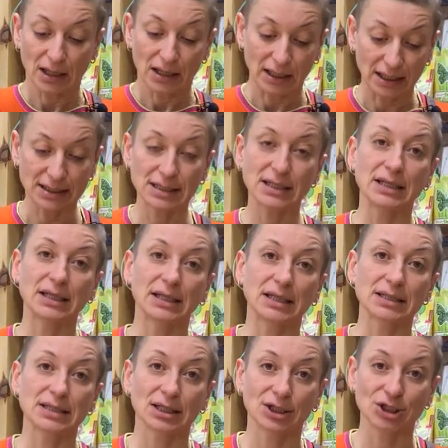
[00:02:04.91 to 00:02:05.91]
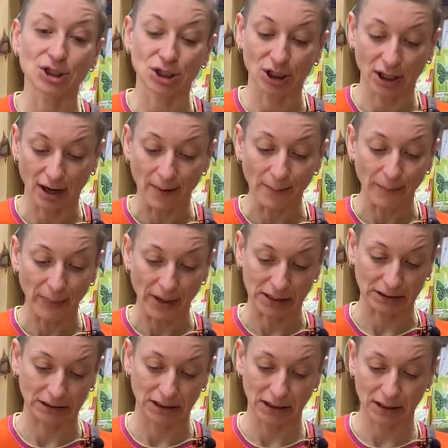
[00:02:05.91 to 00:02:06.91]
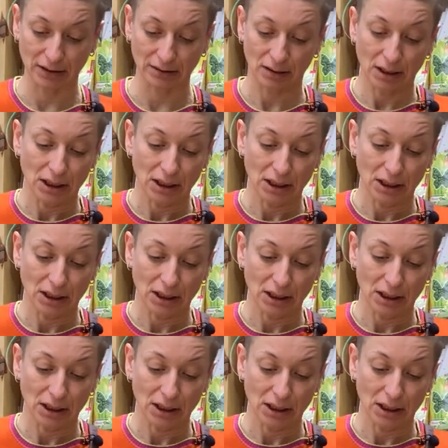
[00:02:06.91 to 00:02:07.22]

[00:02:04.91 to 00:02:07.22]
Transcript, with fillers: Растение достаточно компактное,